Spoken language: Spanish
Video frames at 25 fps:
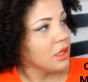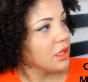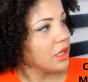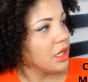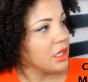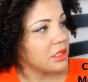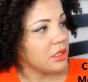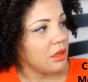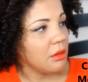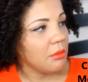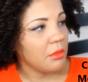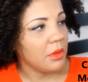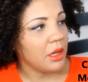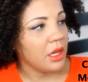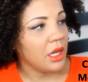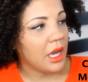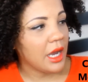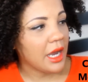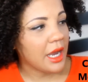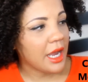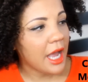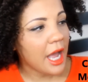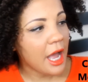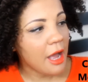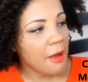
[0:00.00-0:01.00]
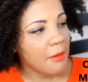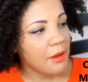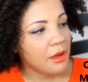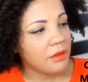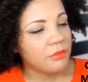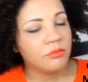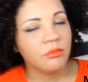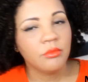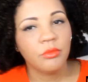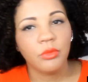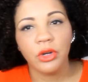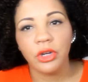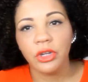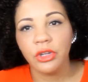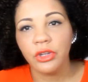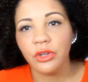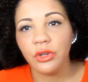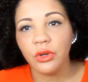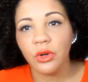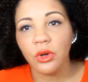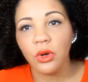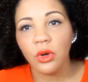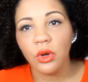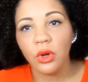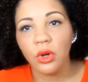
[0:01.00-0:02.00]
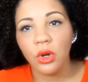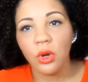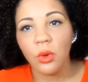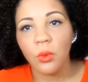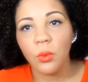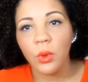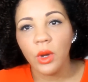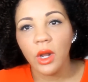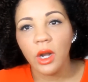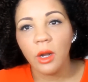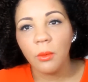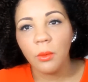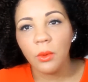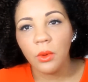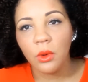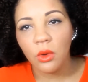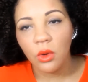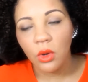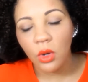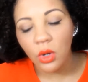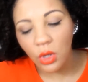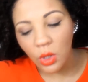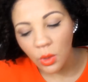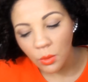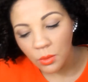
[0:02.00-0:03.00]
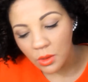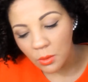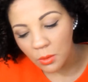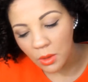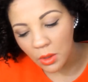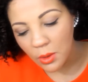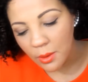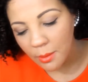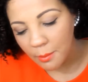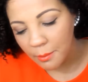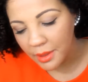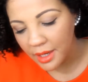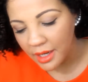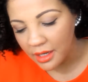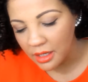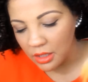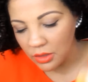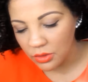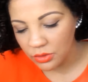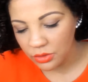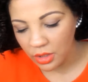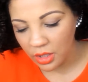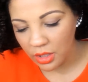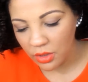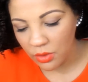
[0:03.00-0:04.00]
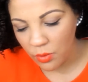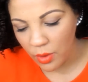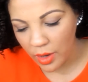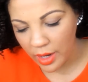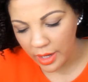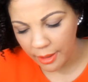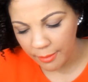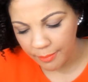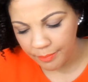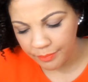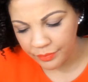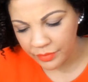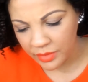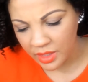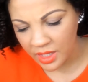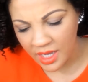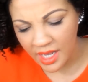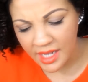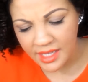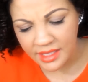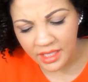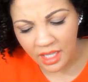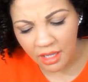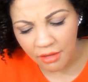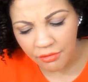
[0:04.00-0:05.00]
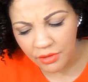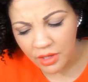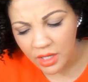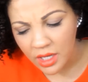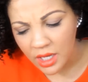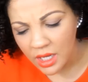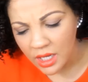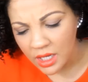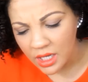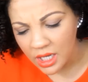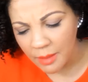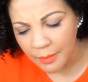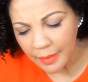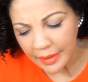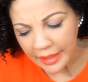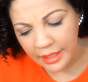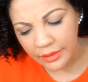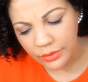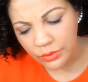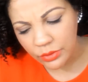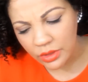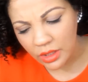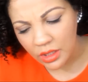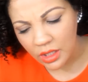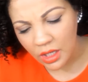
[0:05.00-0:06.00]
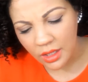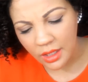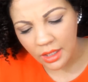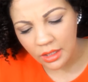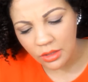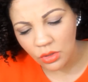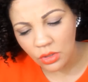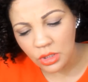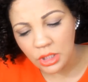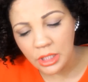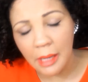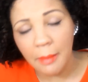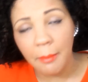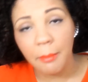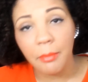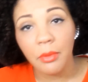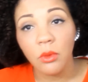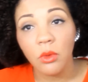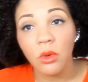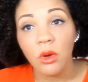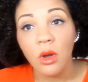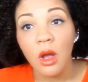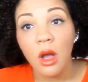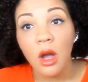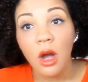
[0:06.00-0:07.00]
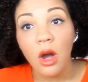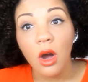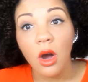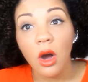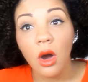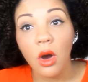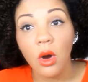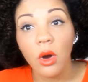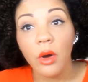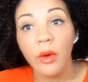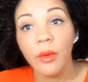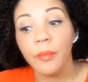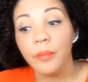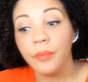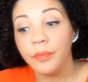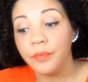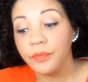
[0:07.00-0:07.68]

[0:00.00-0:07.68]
que se me acaba, pues yo lo vuelvo, lo vuelvo a comprar y lo tengo ahí. Steffi, ¿y para qué tú tienes tanto champú? Oh,